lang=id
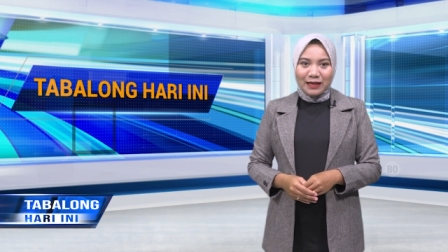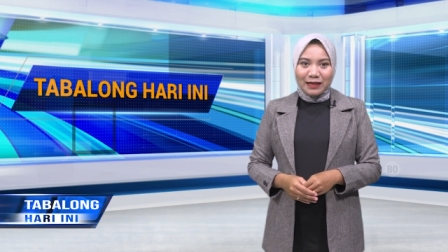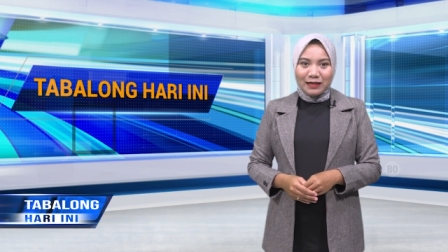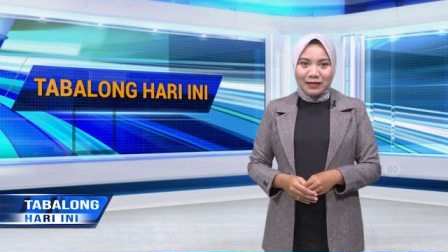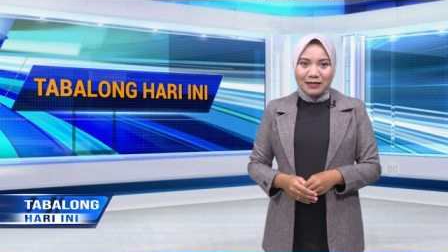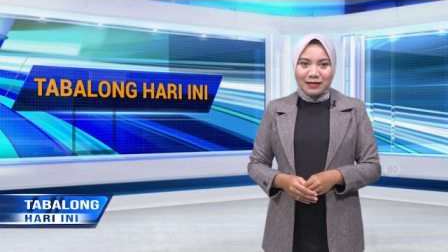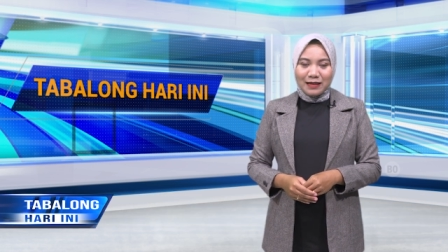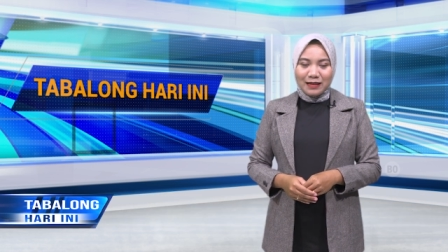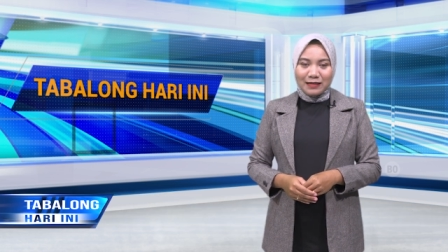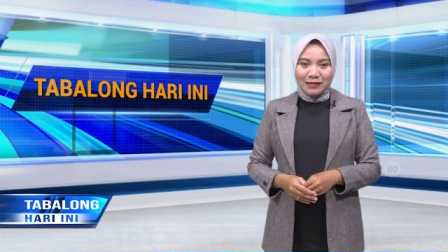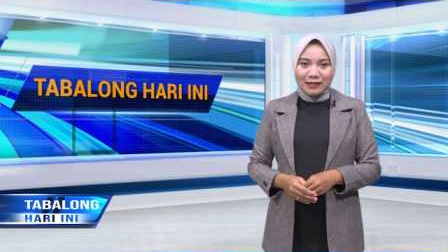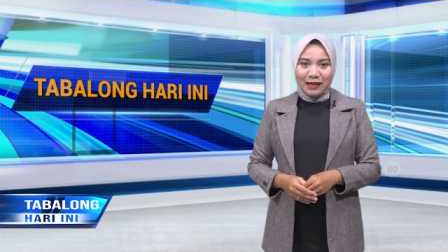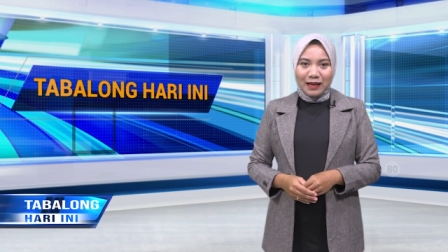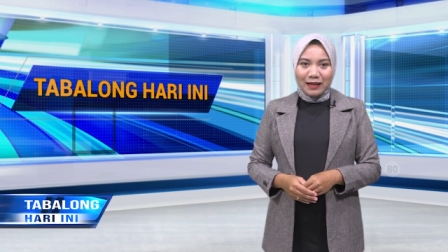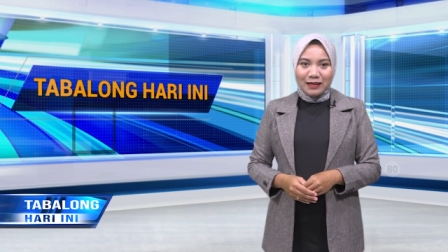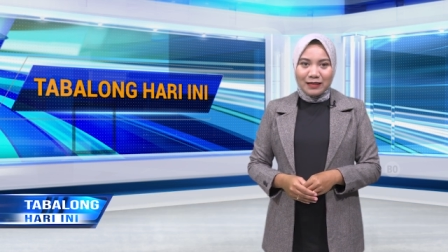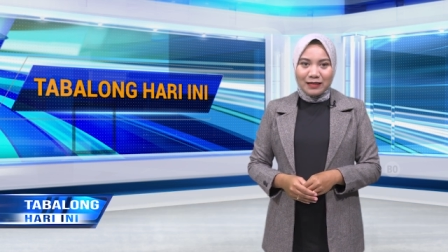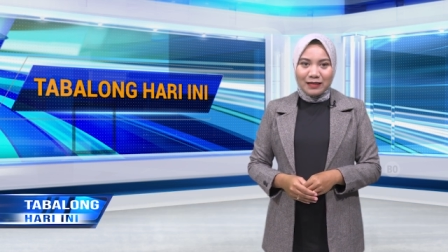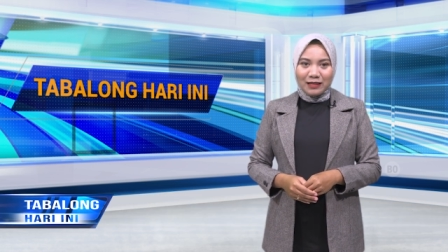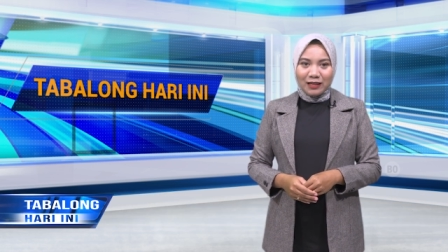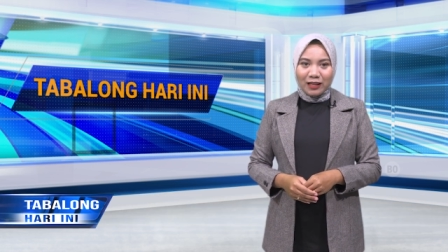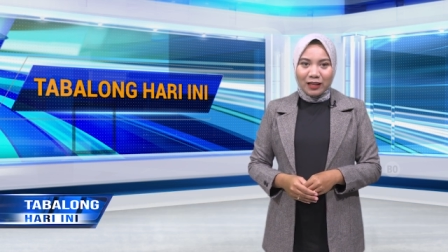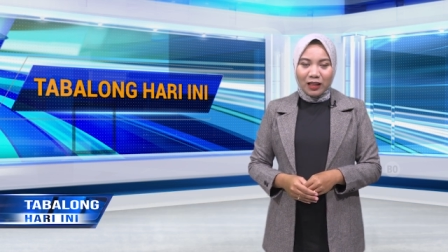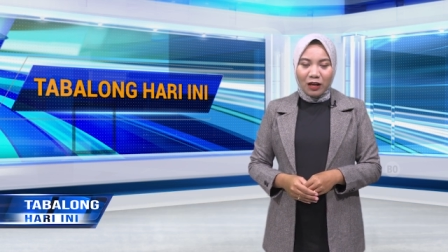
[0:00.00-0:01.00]
Kejaksaan
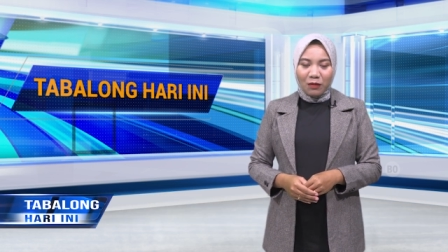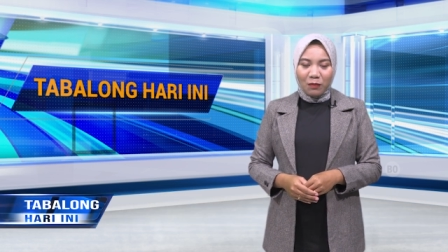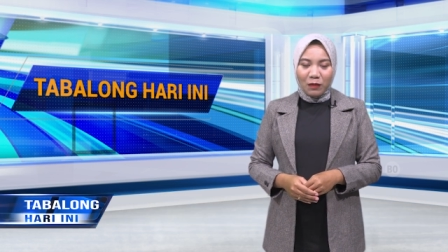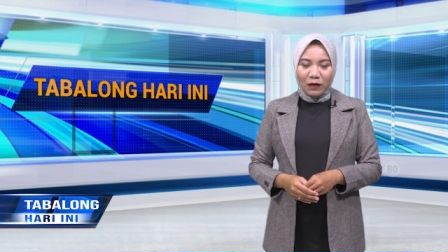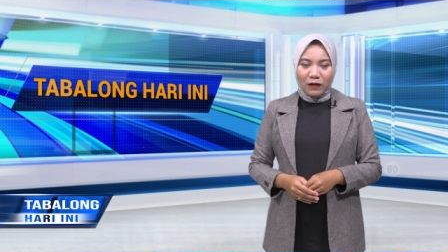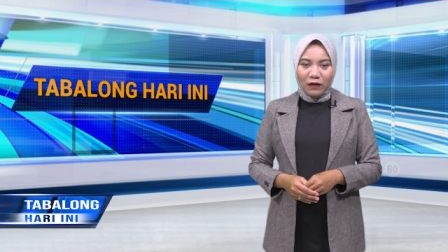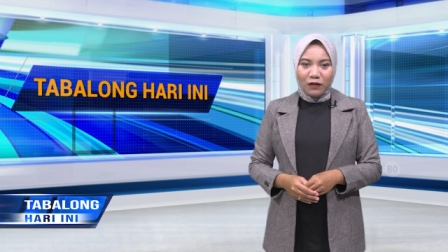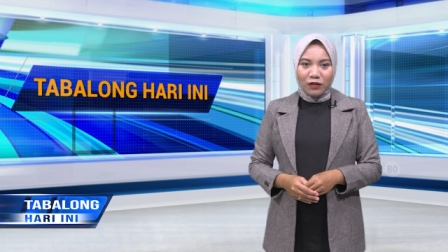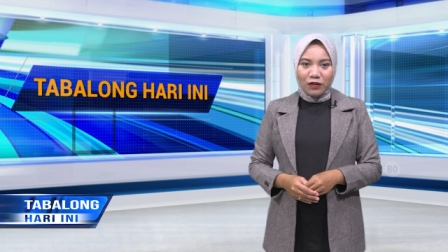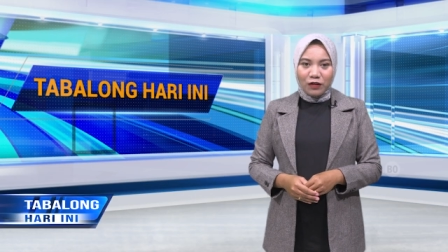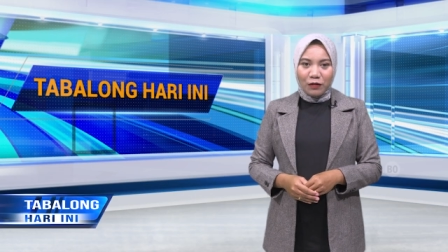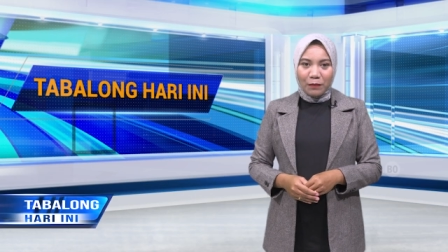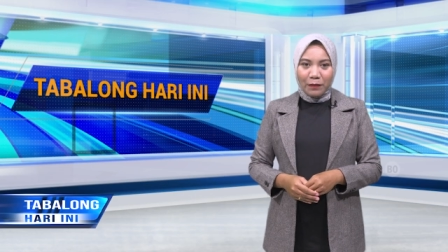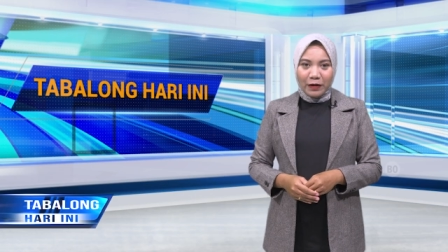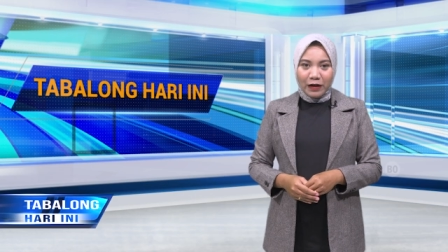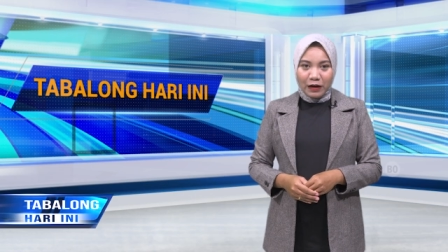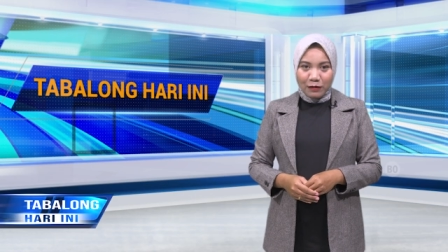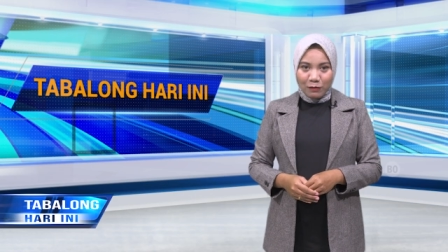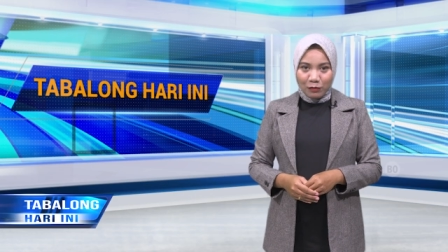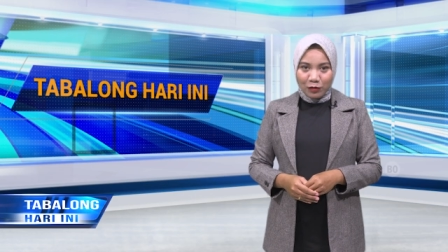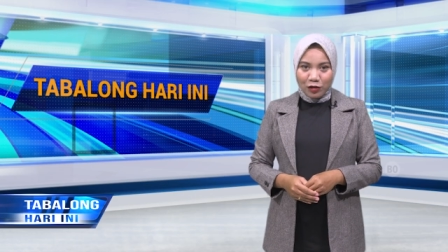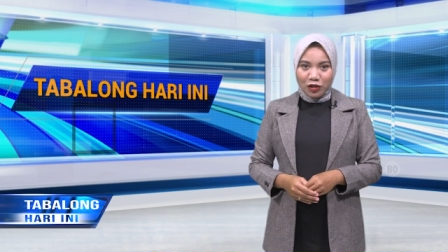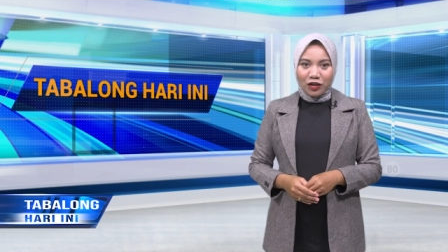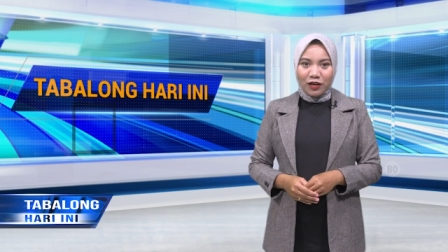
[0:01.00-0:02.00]
Negeri Tabalong
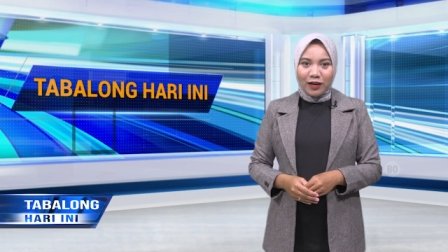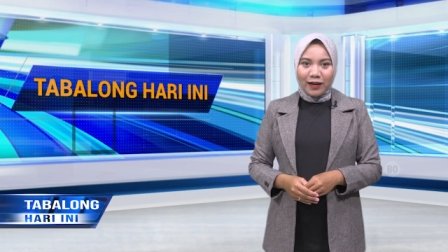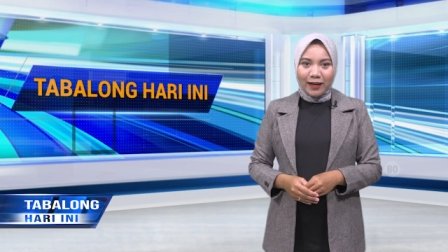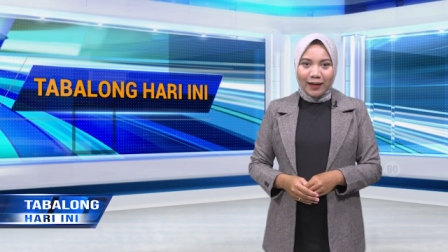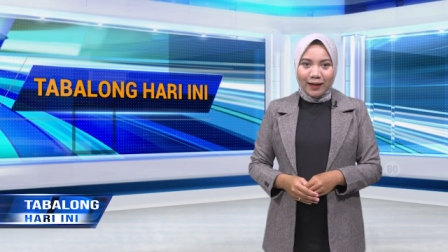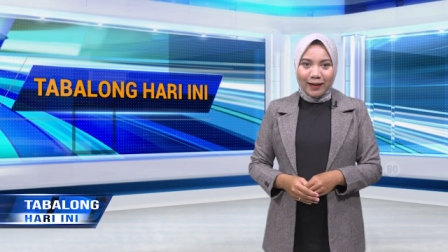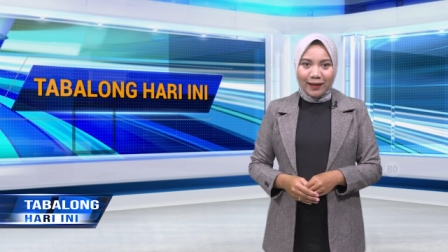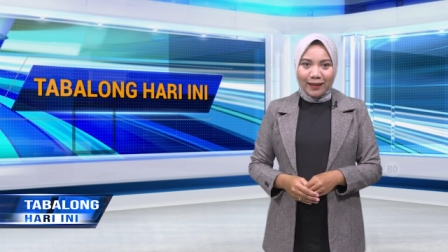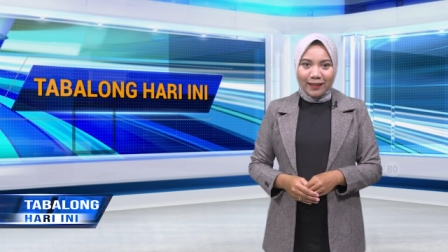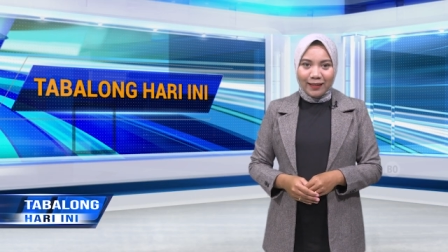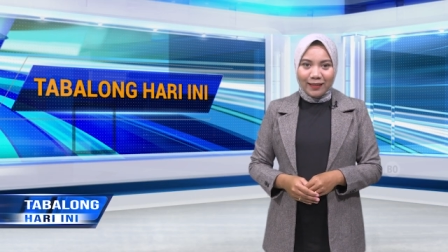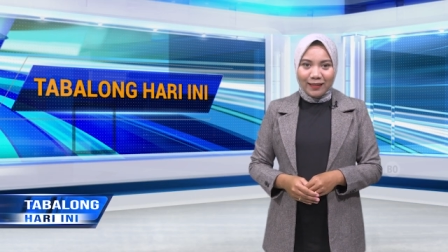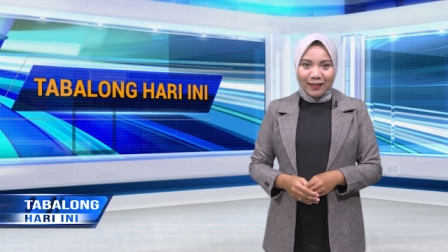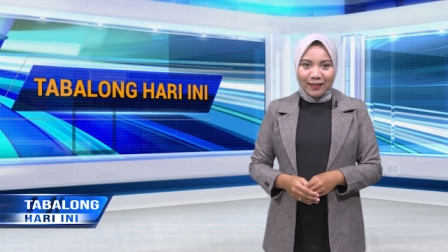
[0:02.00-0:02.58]
kepada masyarakat.